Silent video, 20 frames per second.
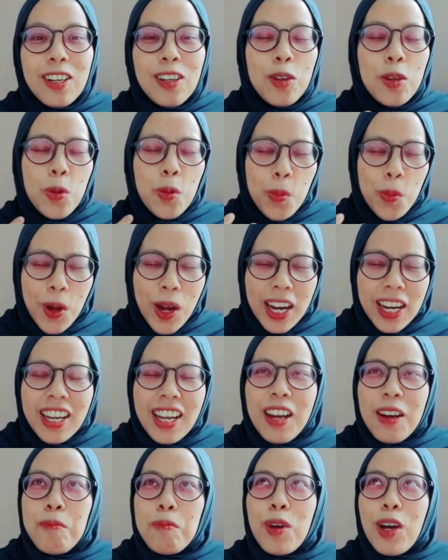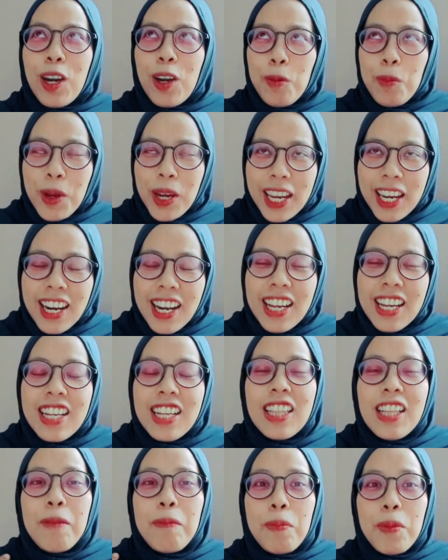lumayan bukan lumayan lagi
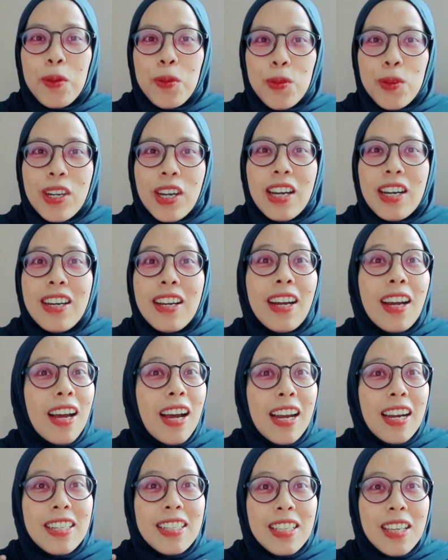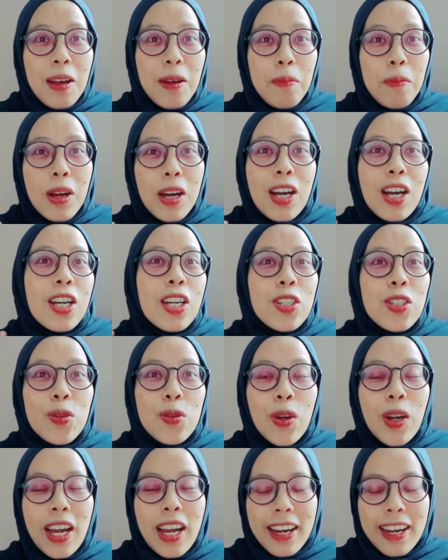tapi udah dekat sama
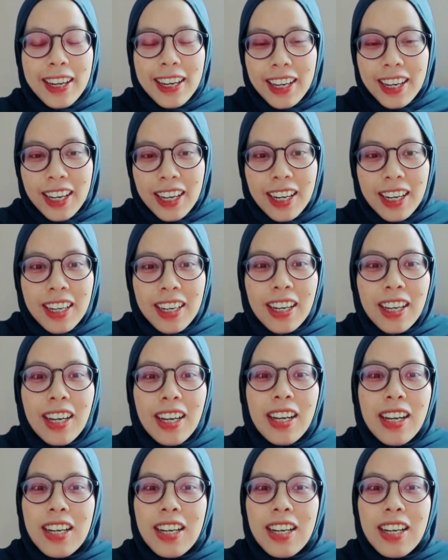Jung Hae In